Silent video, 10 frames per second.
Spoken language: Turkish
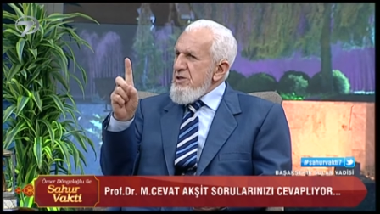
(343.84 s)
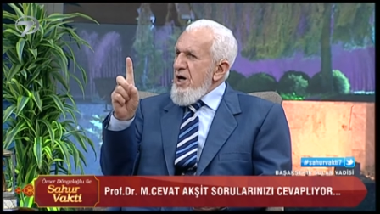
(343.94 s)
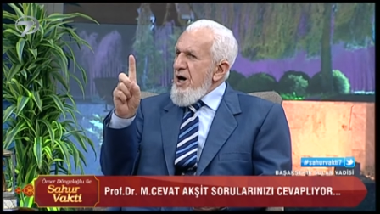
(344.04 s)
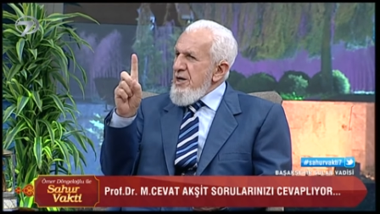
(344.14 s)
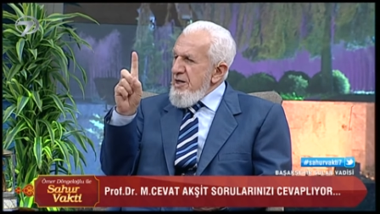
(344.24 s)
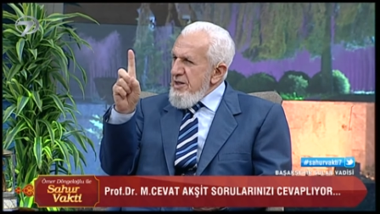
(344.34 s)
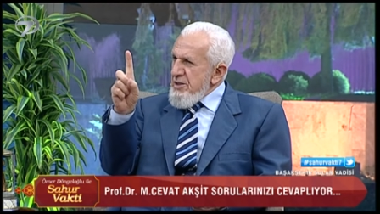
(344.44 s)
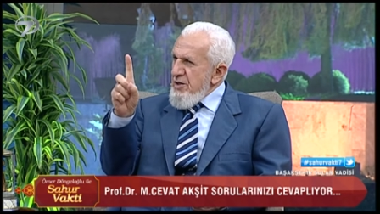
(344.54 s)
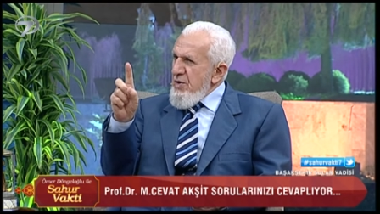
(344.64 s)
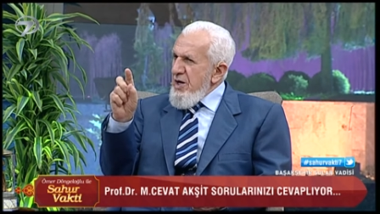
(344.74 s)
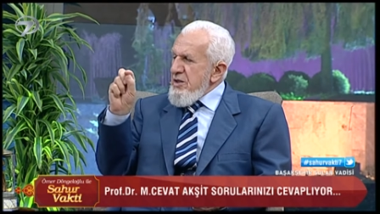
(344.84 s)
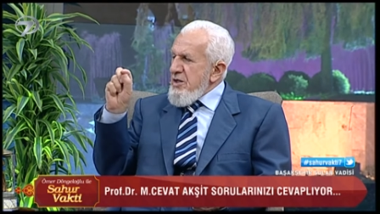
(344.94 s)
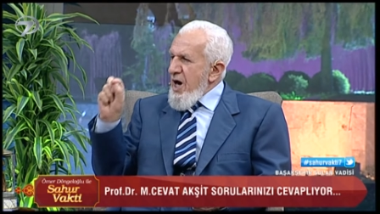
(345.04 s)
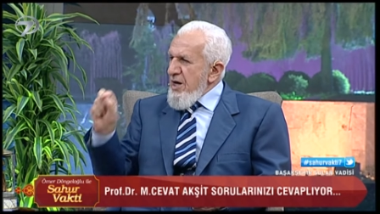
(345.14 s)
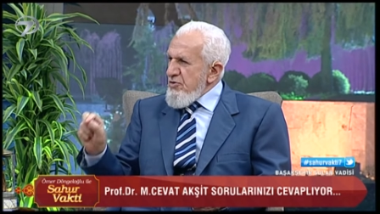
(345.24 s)
anayasa var,
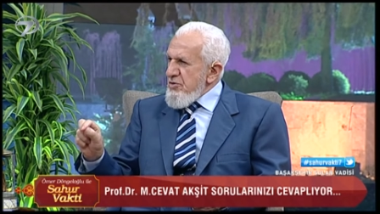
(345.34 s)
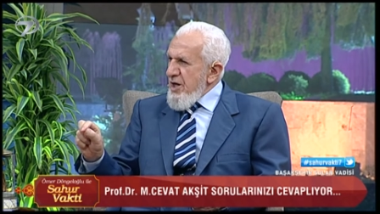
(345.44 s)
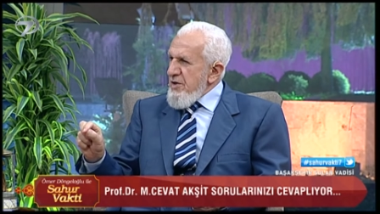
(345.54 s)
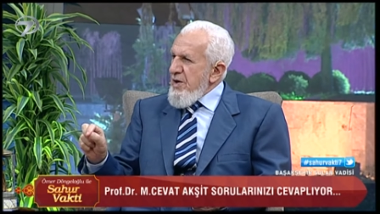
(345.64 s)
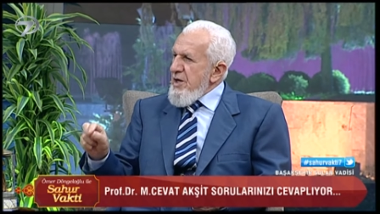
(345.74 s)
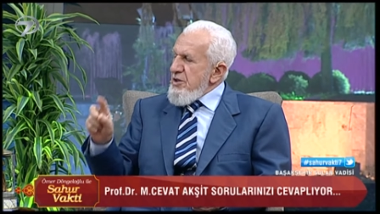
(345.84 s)
kanunlar var.